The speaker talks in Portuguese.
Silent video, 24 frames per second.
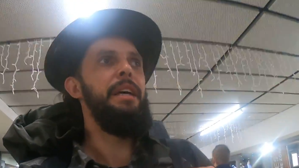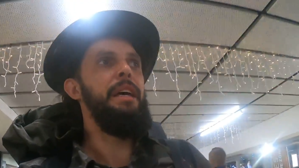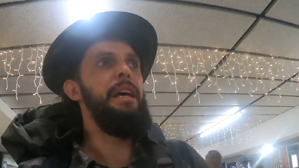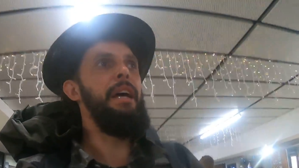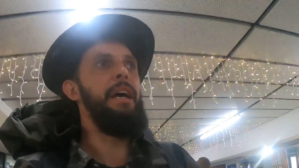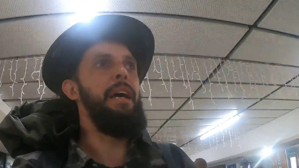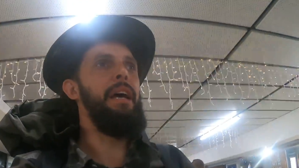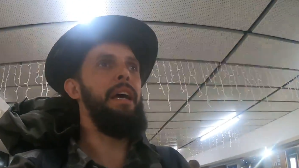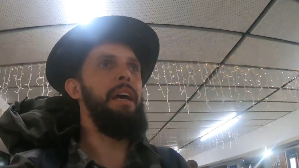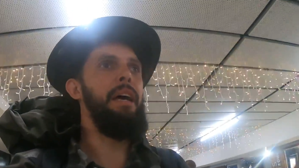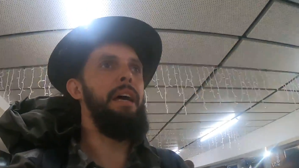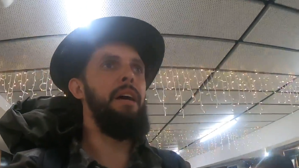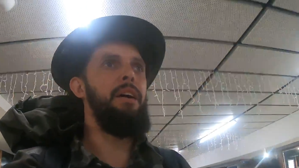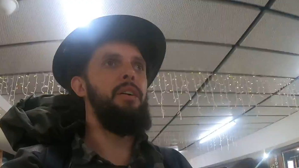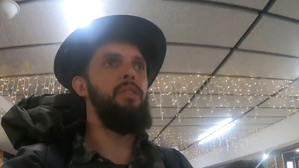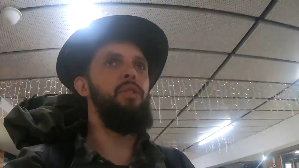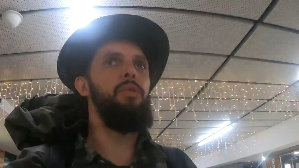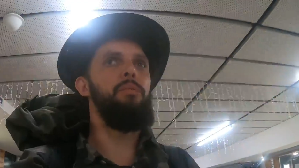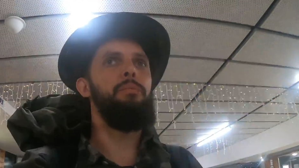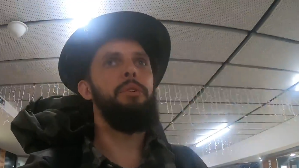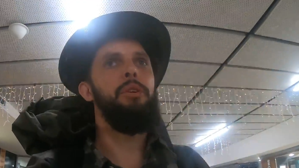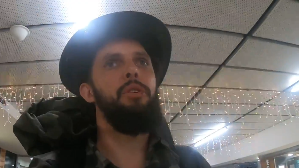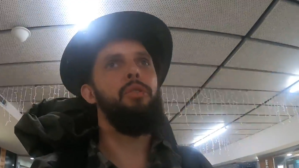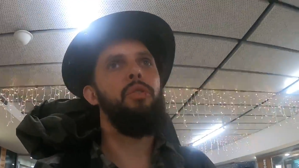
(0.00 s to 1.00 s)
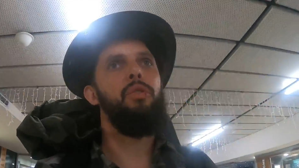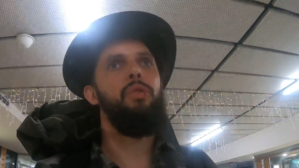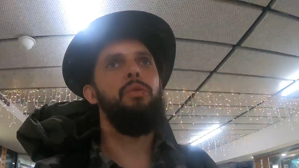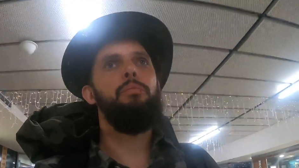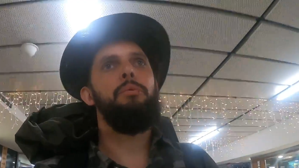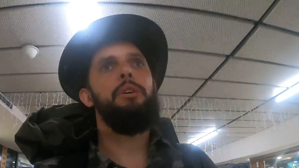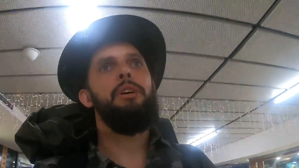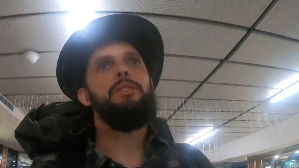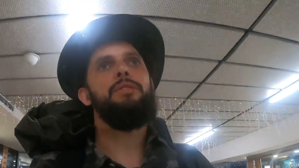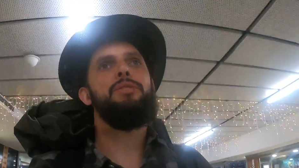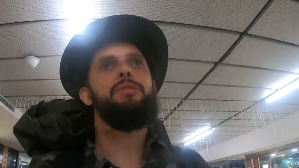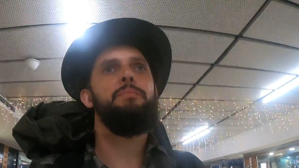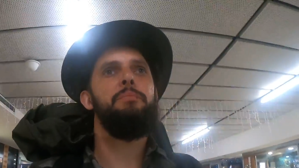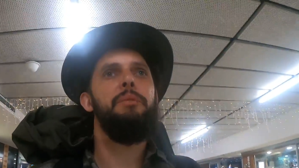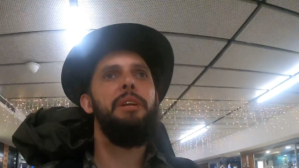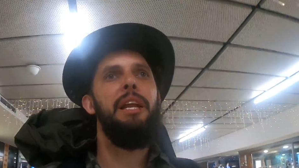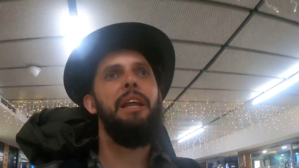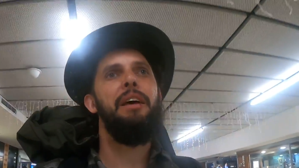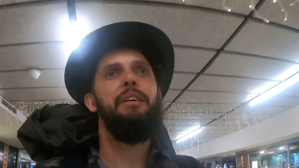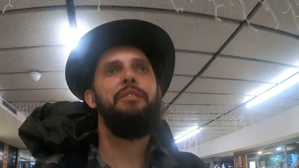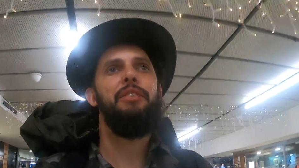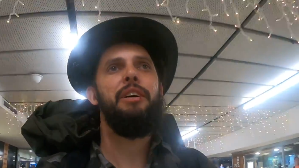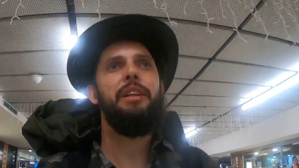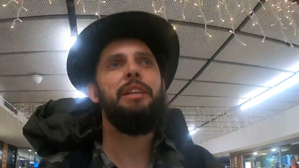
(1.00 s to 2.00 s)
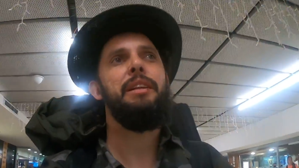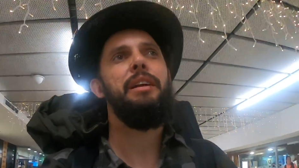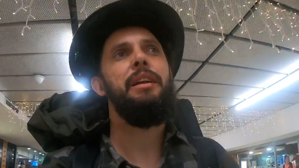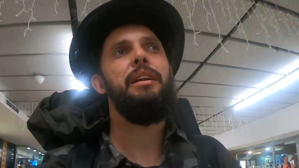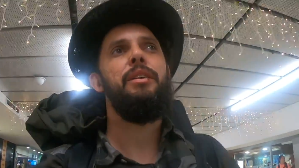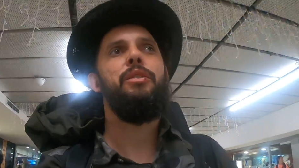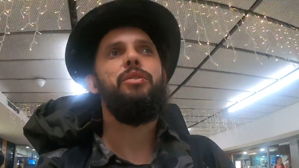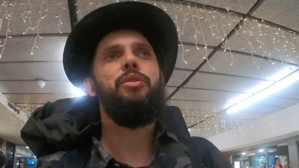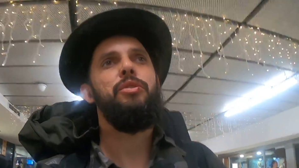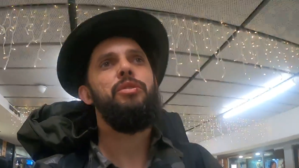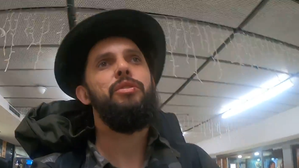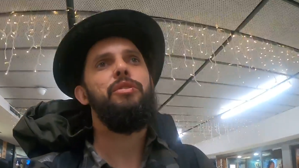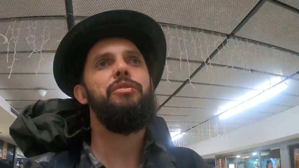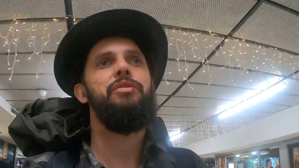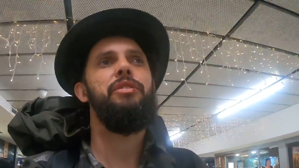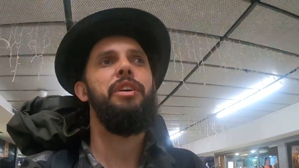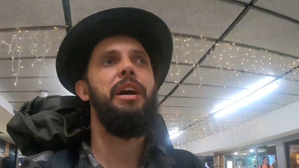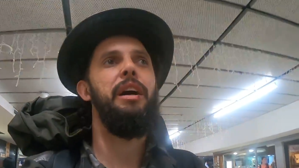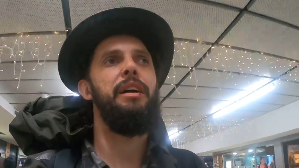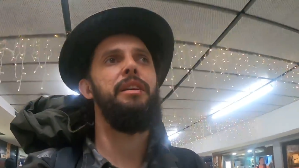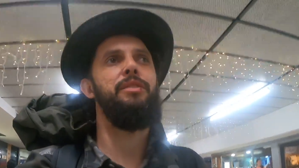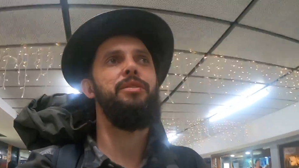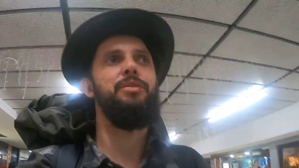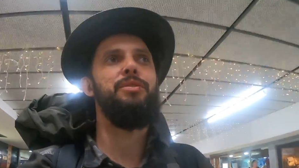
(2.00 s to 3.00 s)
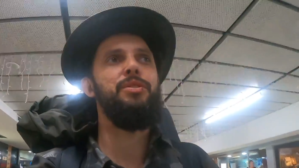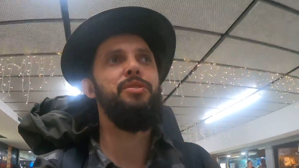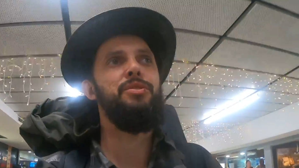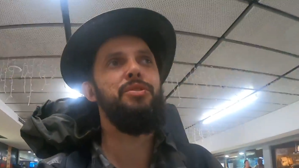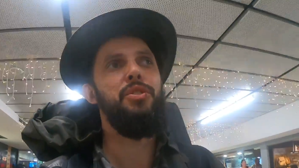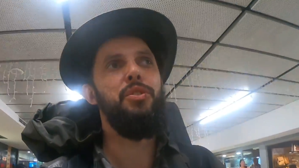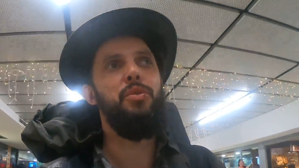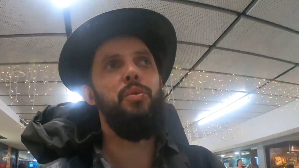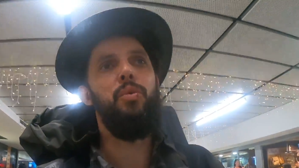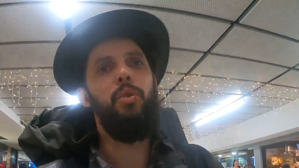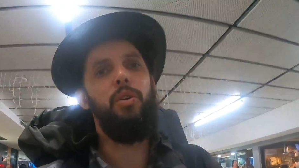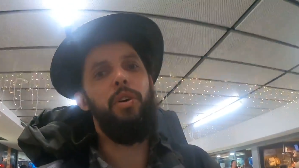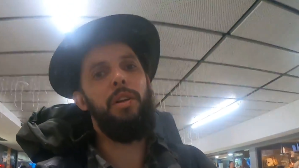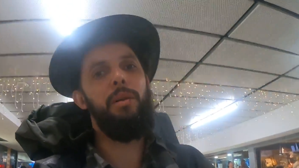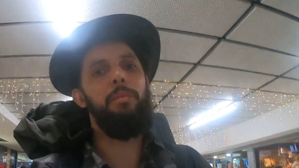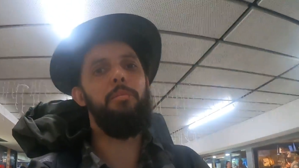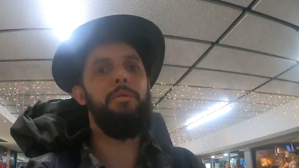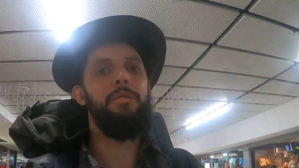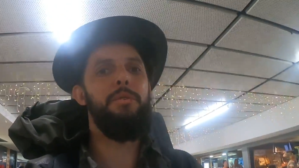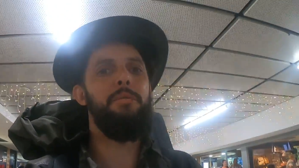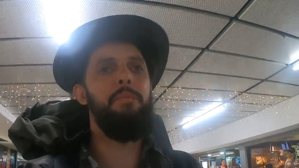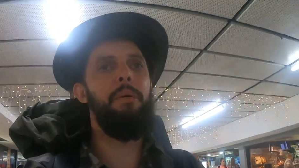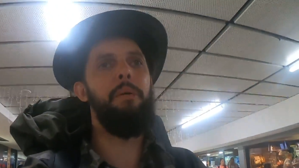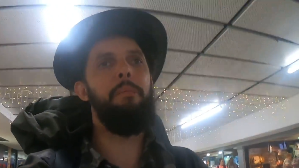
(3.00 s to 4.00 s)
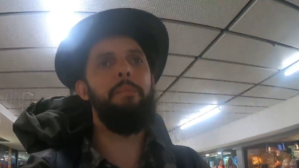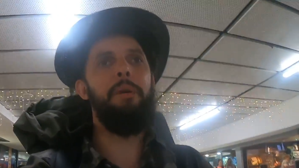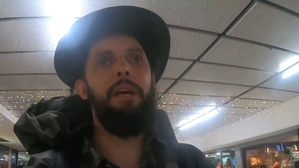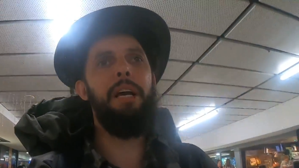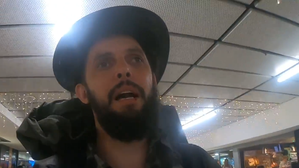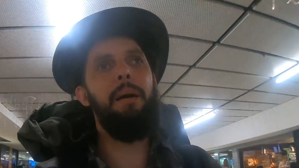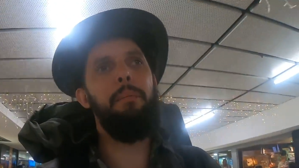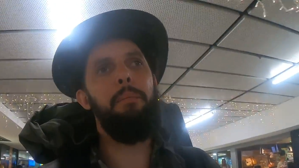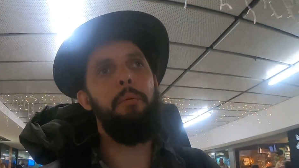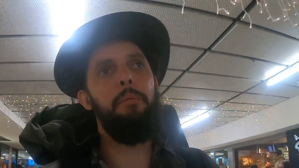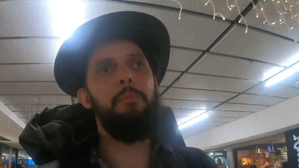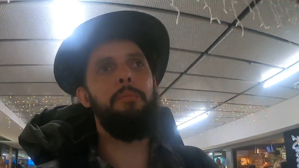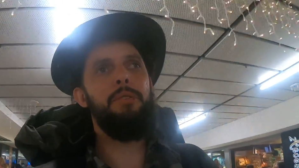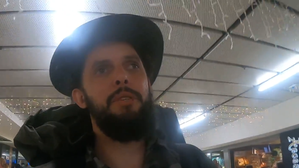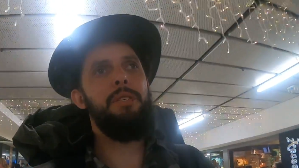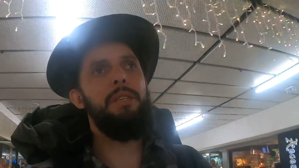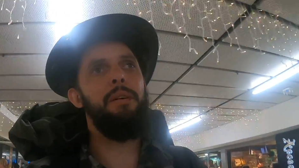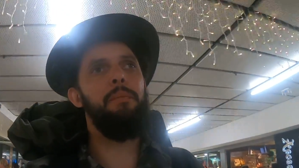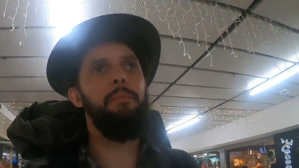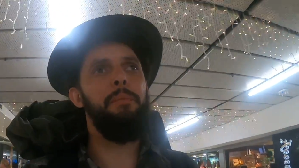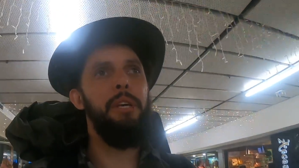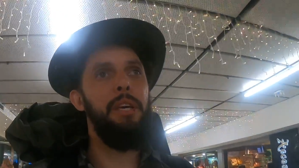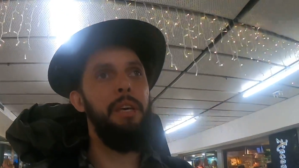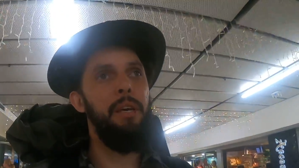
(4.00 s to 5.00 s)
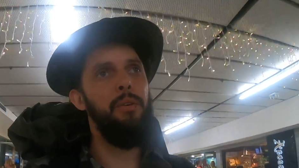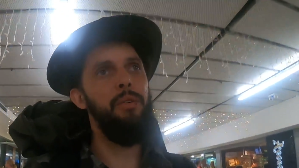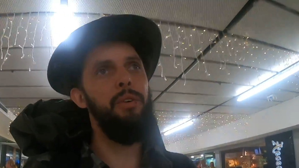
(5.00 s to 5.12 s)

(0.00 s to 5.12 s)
é, combinou comigo de me levar até na rodoviária onde eu tinha o um ônibus para pegar para Moçambique.